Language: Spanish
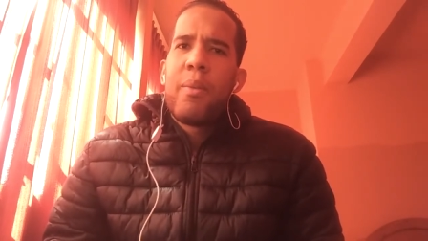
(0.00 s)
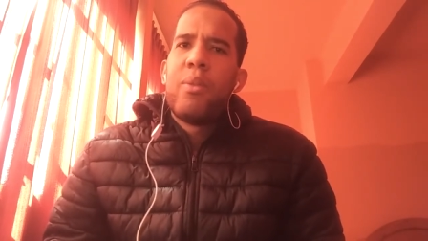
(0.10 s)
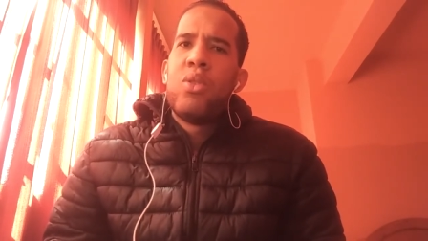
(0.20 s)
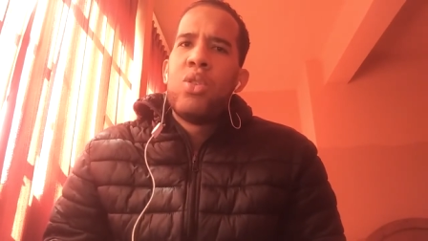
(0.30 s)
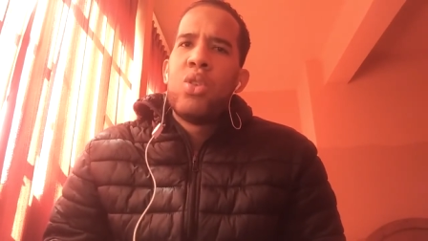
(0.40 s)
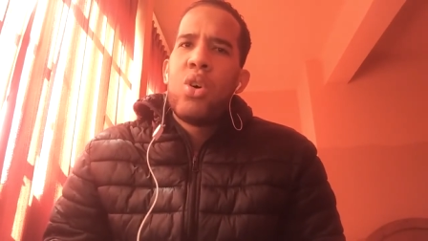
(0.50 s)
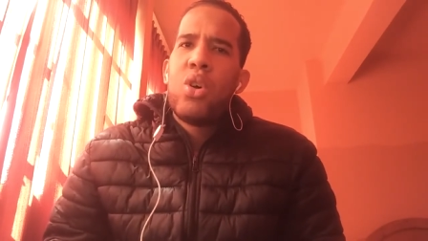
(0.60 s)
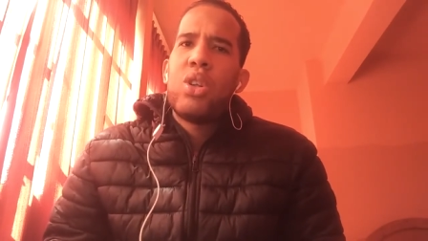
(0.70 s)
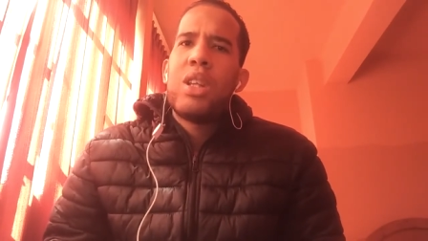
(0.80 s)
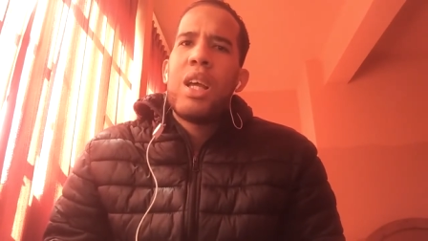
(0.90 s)

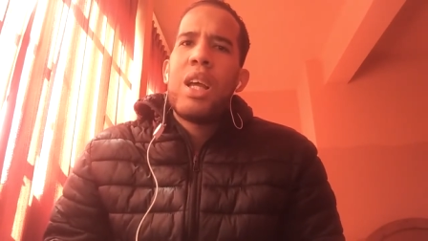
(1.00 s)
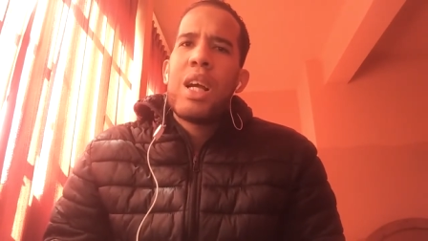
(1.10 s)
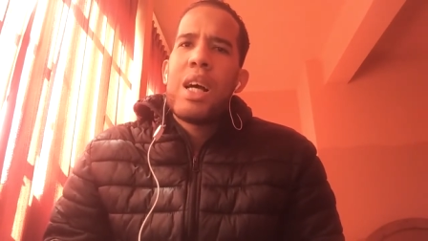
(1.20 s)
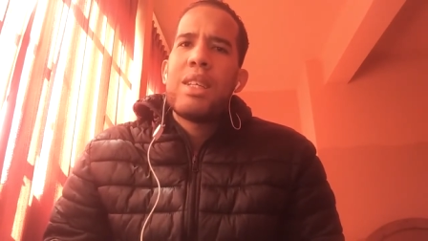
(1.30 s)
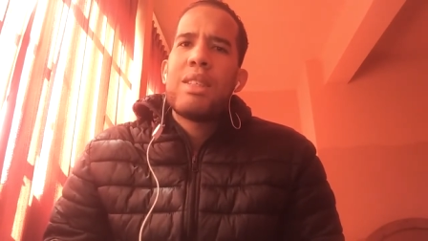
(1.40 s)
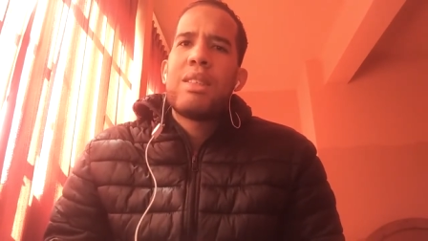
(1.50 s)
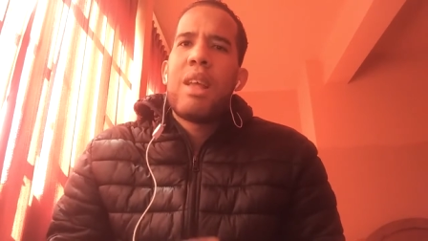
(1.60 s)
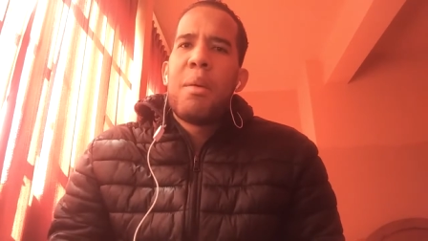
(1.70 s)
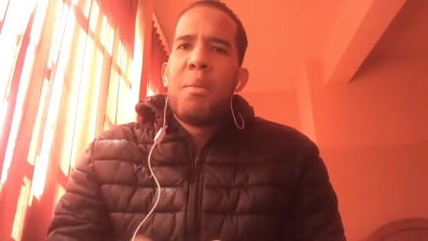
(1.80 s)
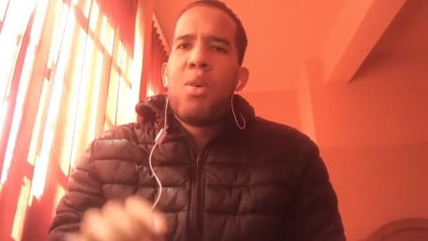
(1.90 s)
No tengas
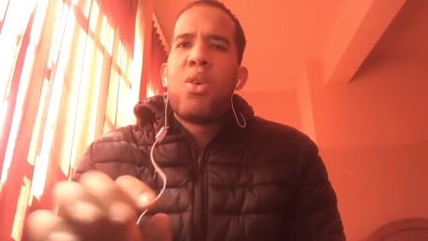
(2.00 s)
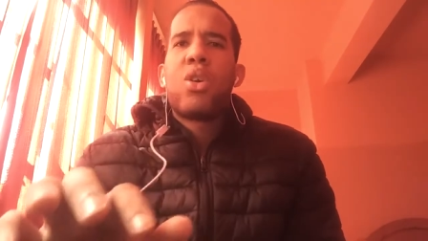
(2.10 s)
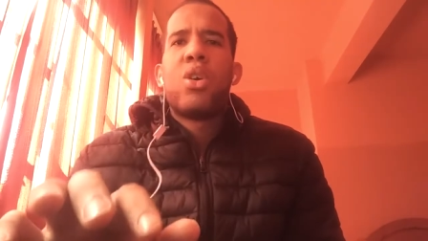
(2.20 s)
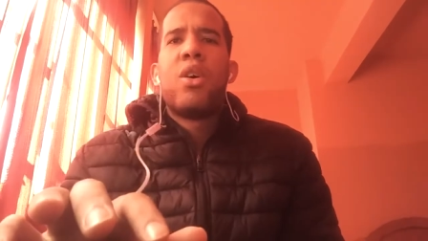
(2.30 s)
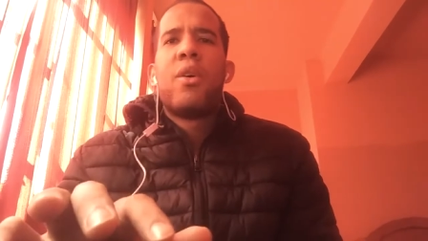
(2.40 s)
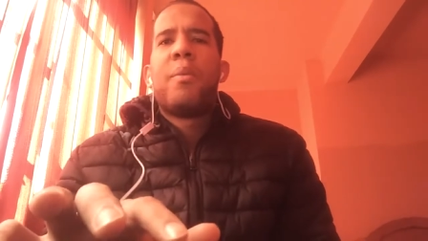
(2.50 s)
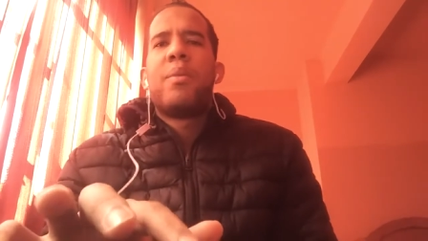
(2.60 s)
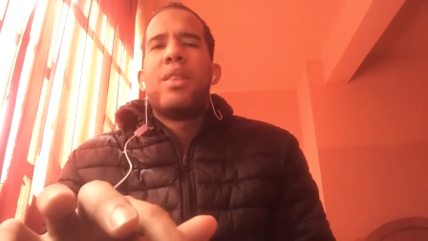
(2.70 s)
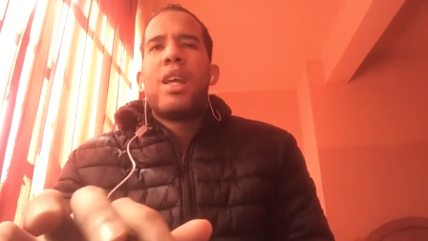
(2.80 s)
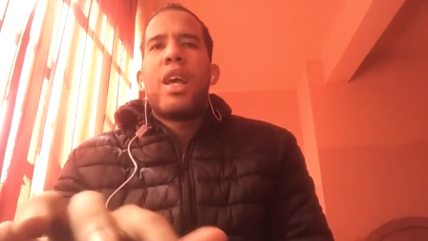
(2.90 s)
temor
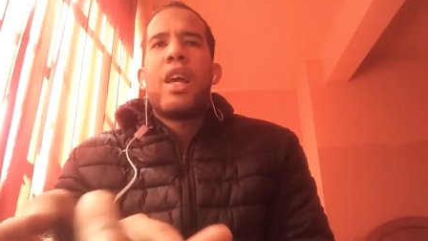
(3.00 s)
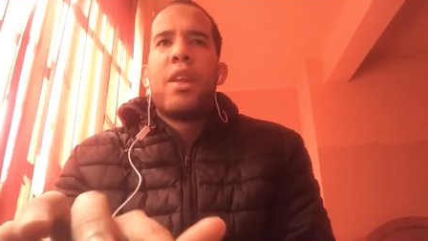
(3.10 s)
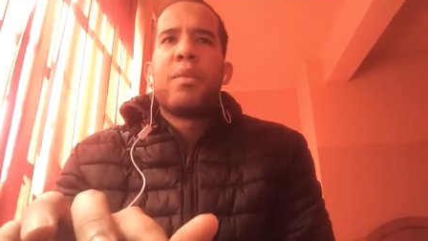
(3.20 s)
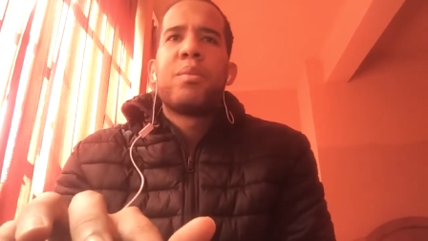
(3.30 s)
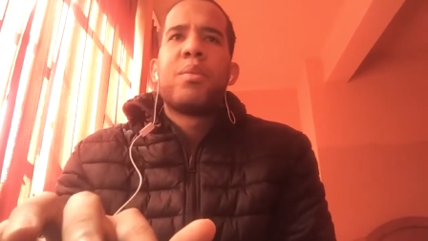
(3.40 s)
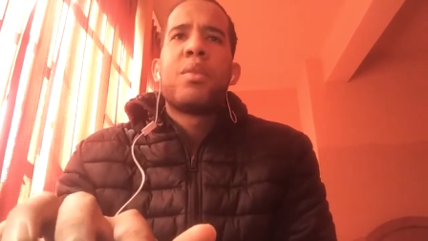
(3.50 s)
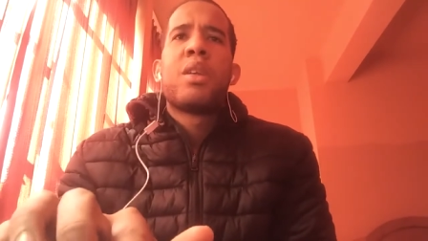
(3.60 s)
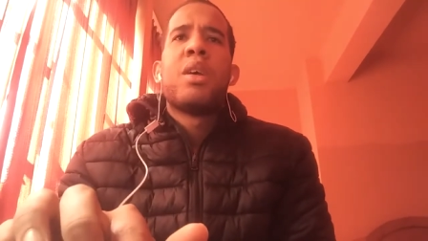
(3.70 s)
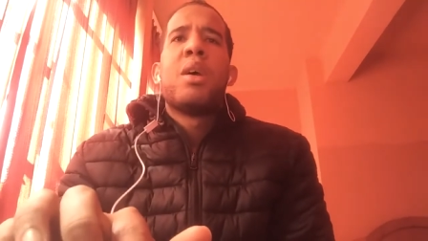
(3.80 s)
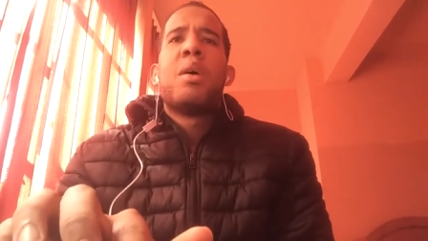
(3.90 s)
de él.
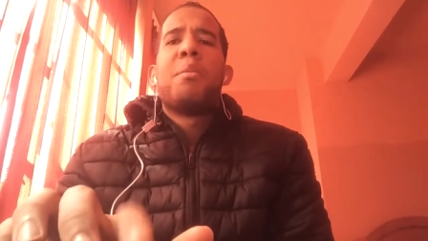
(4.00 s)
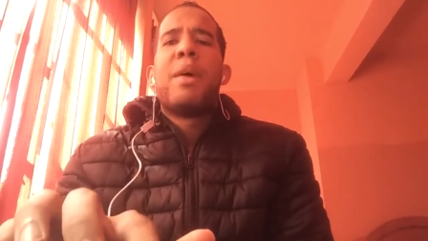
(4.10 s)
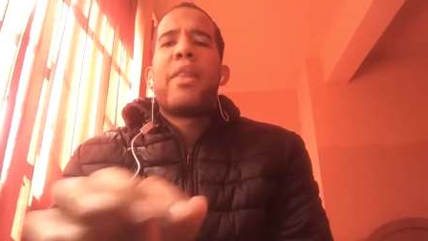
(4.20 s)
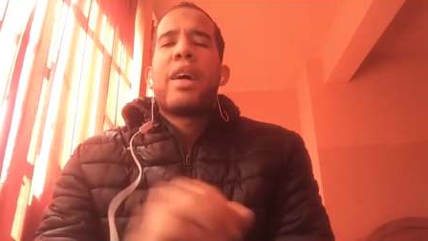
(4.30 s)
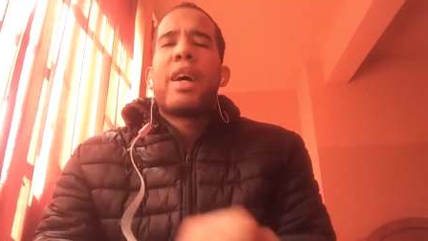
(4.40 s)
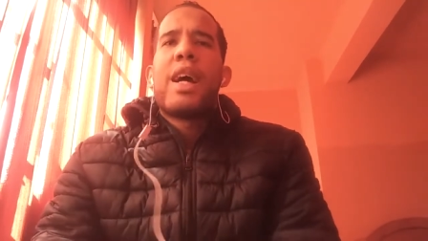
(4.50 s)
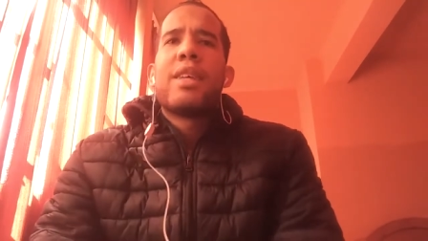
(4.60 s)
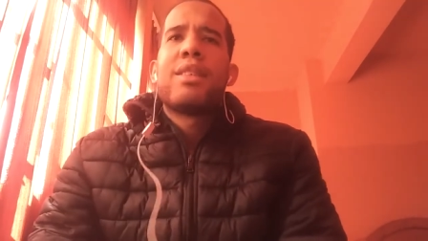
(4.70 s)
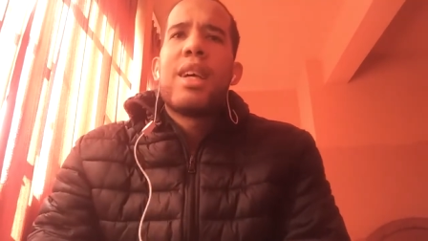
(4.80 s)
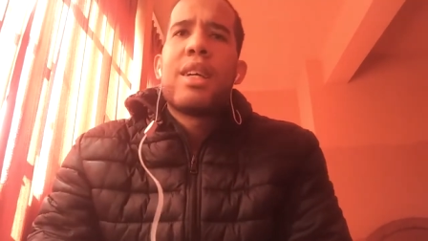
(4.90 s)
Padre,
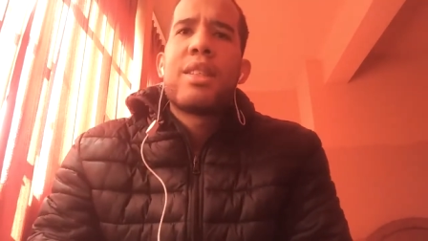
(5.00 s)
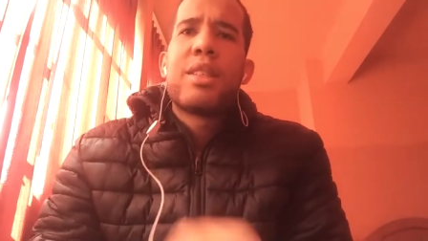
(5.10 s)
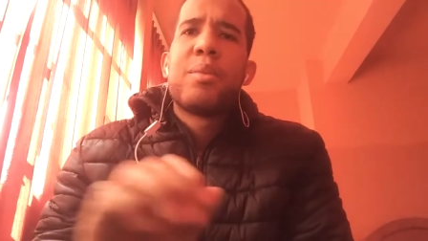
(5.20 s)
gracias